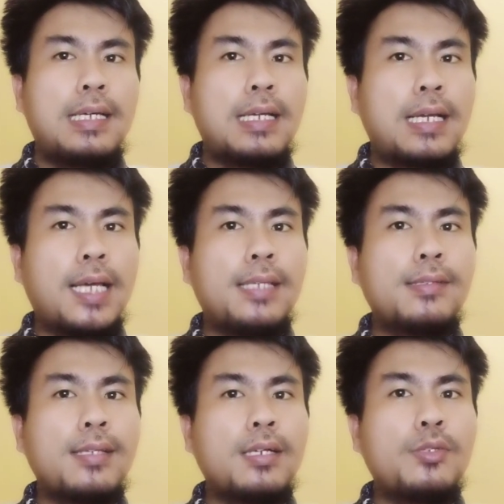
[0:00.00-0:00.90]

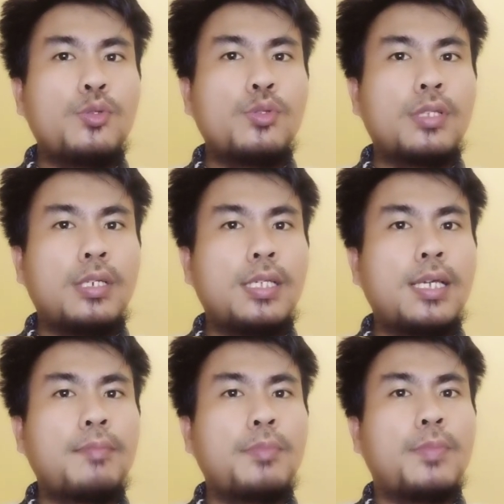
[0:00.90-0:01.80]
Kaisar
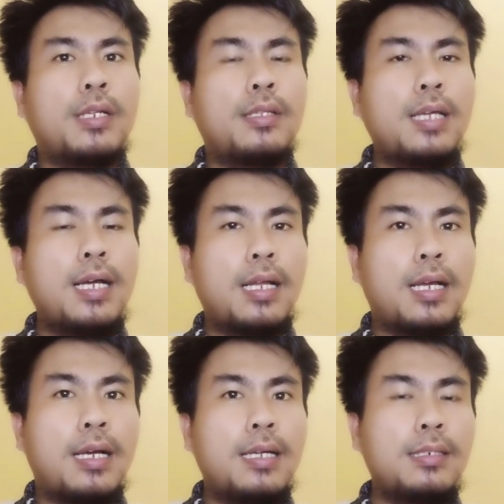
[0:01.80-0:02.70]
Justinian
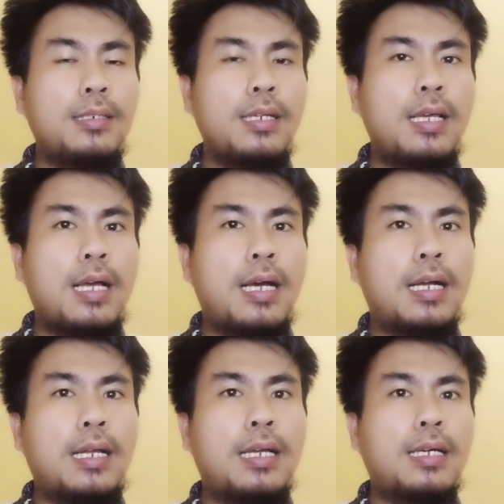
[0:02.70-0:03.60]
memerintahkan
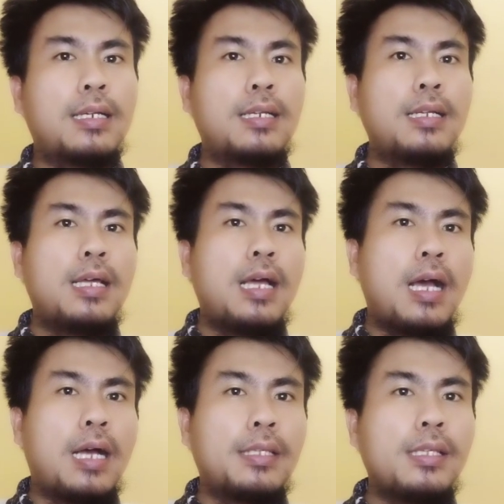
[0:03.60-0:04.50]
agar
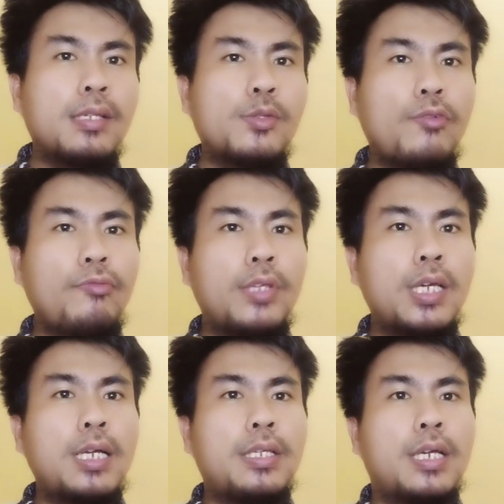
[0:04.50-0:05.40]
Hagia
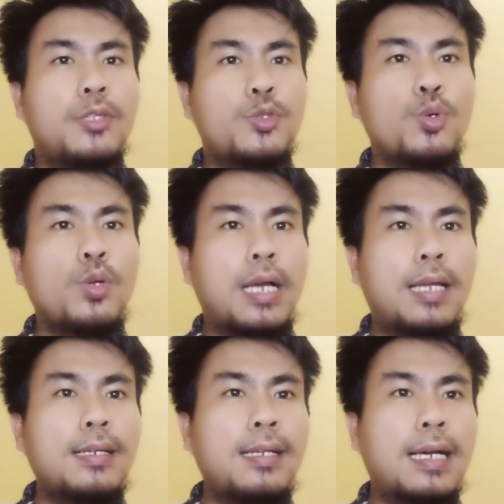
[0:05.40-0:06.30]
Sophia
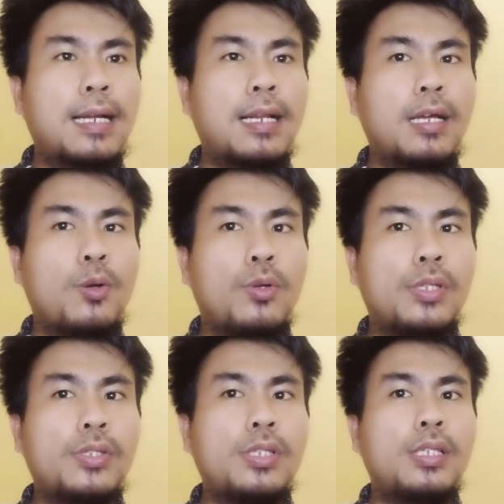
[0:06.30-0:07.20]
dihancurkan karena
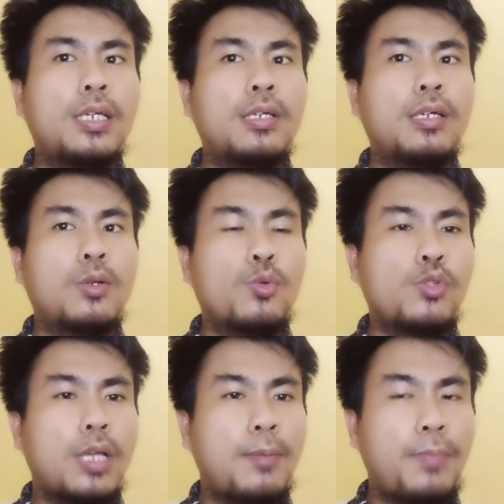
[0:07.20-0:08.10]
kondisinya
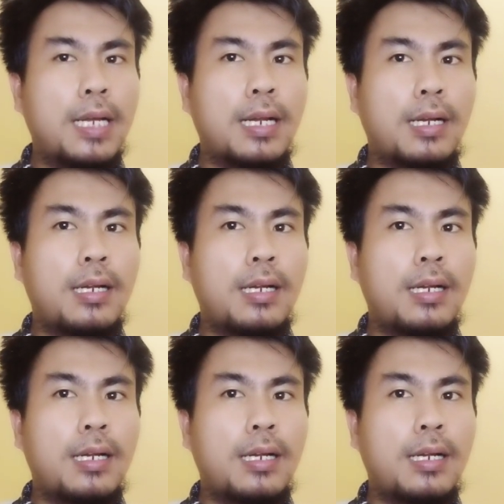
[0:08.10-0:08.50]
rusak parah.